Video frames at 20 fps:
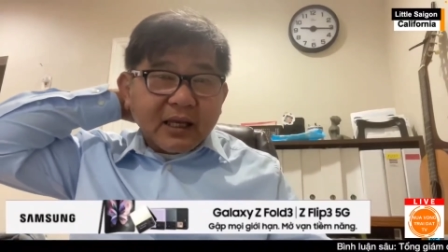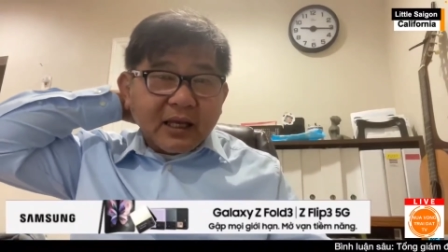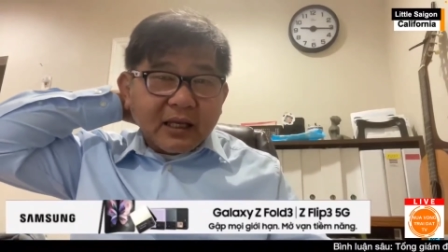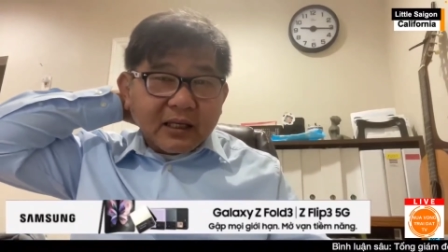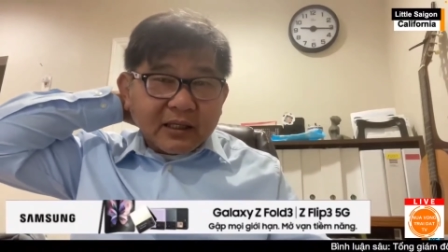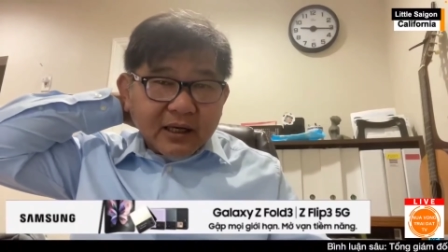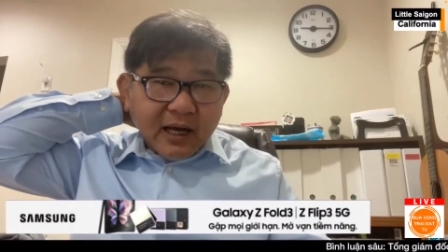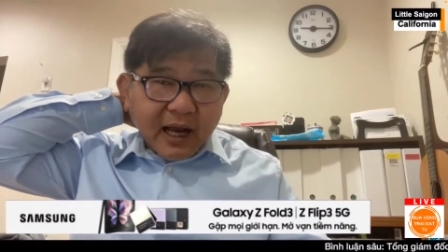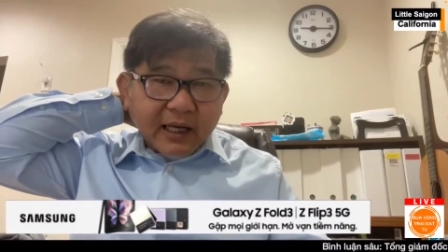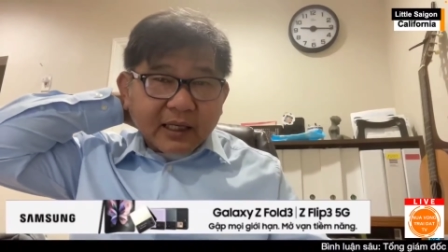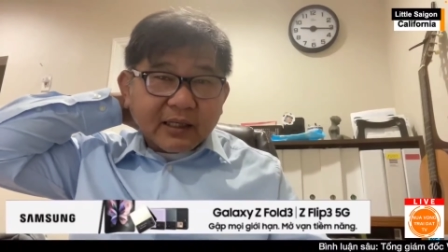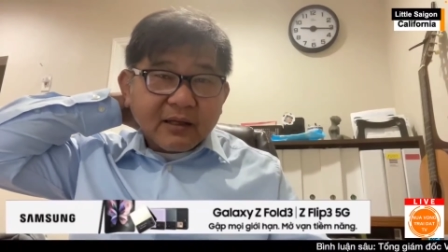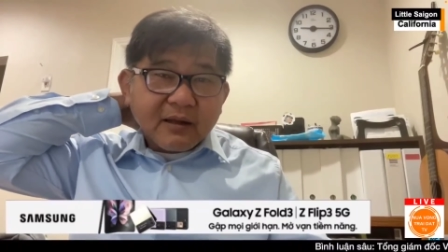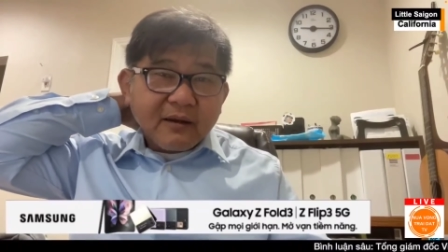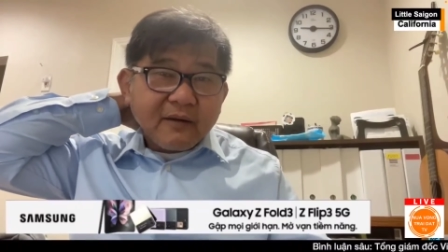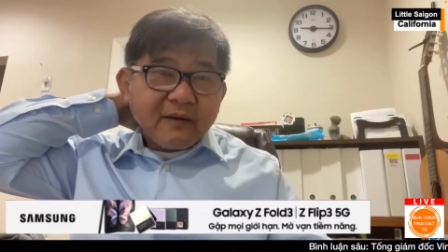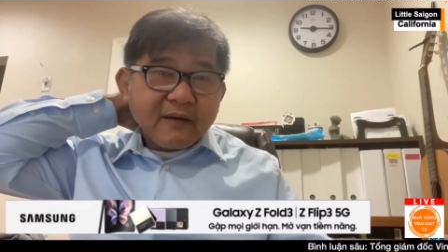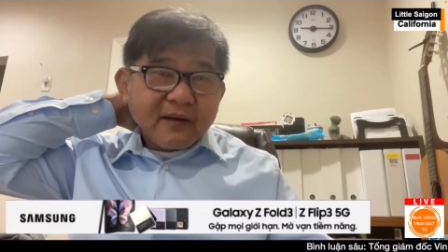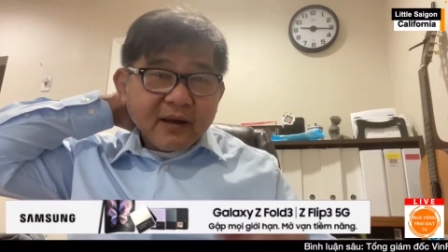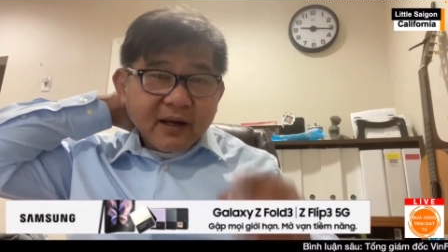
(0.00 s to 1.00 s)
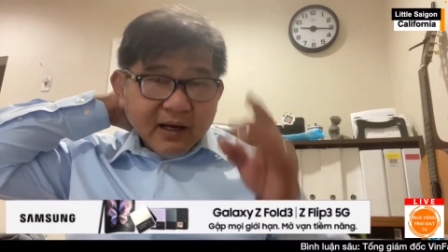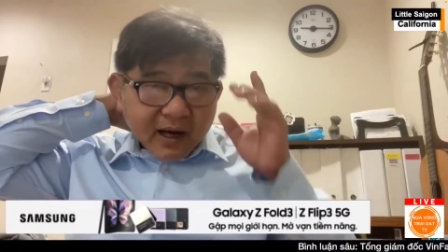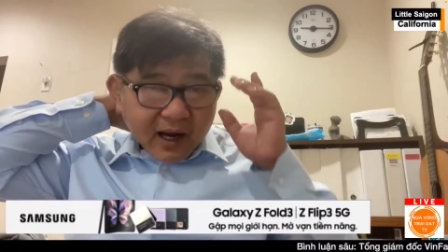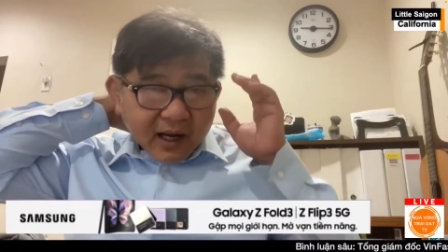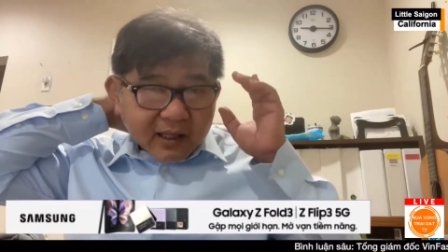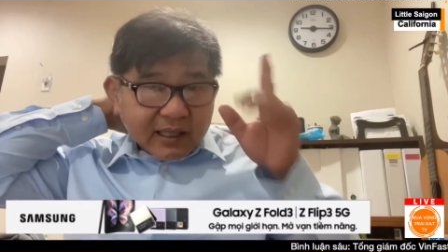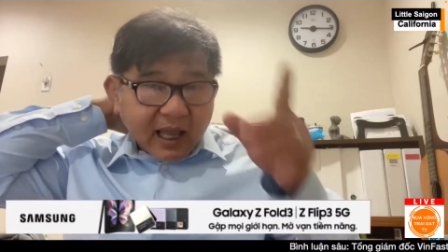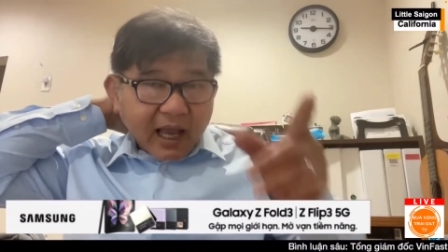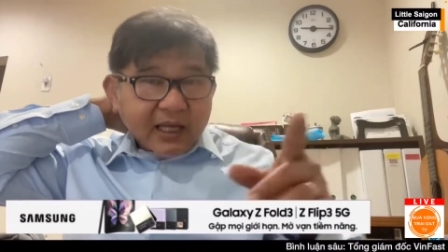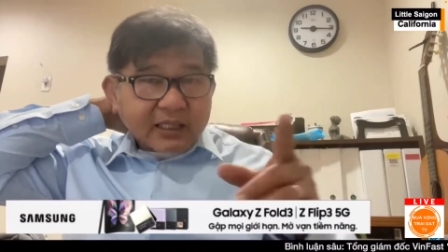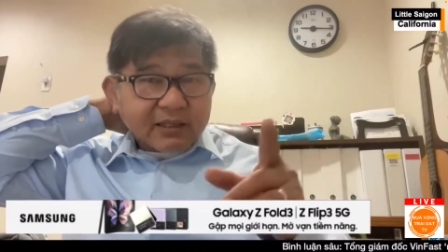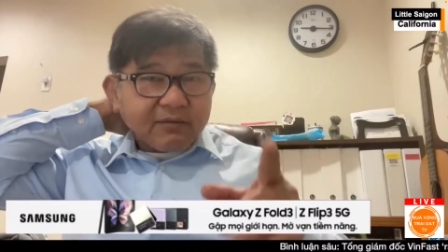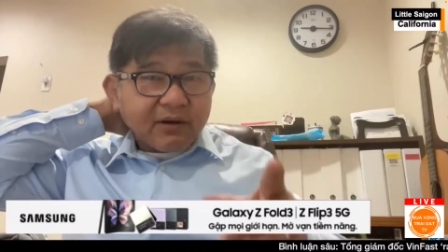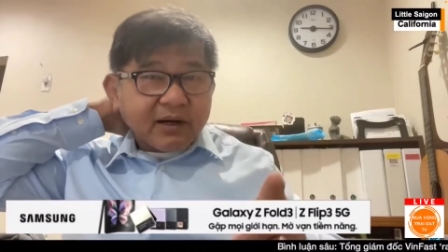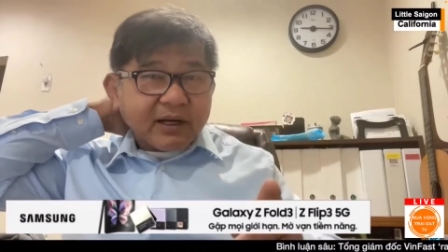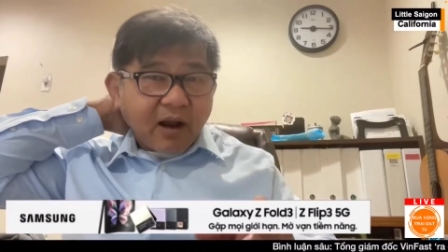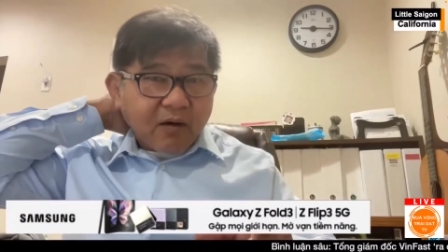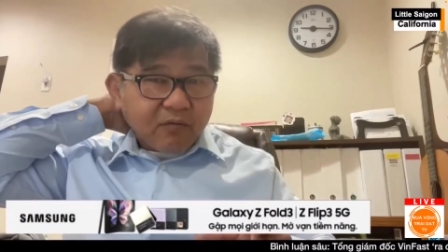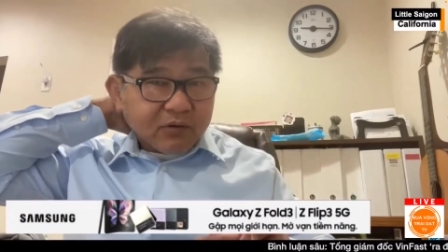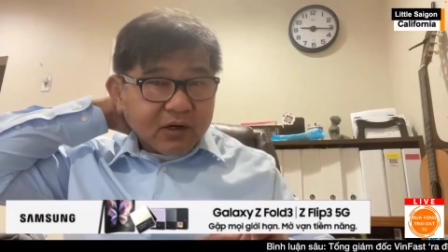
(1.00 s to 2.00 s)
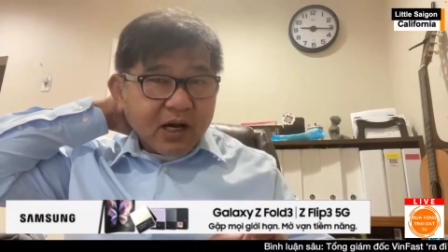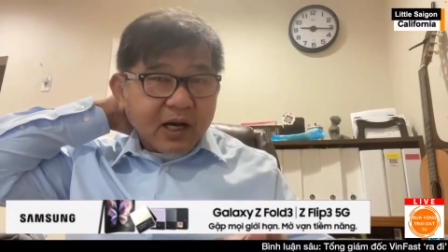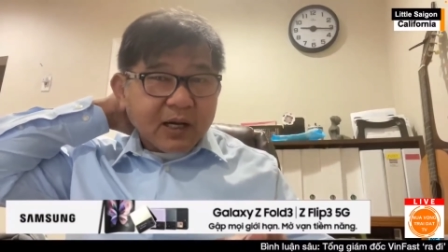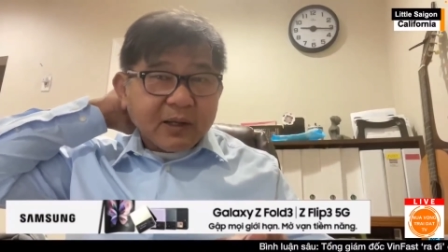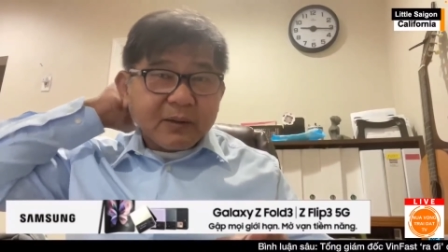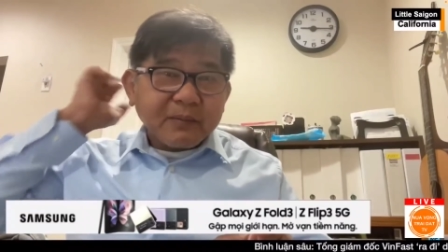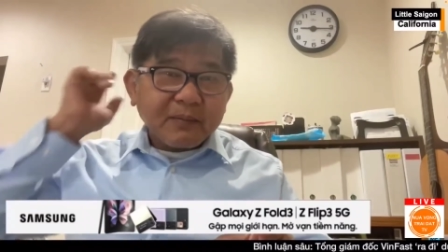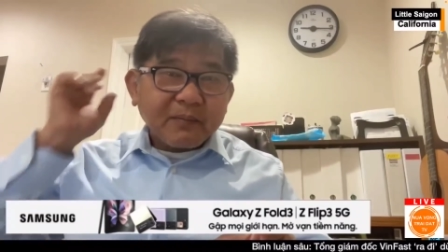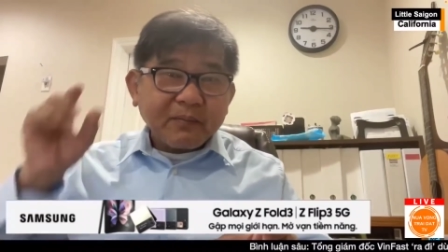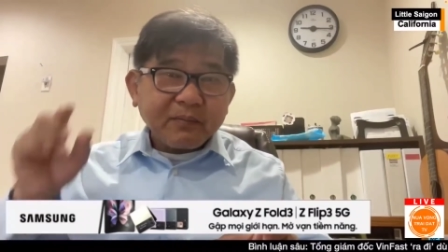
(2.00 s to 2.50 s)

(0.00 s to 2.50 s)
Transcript: thì thưa anh người ta sẽ vận động được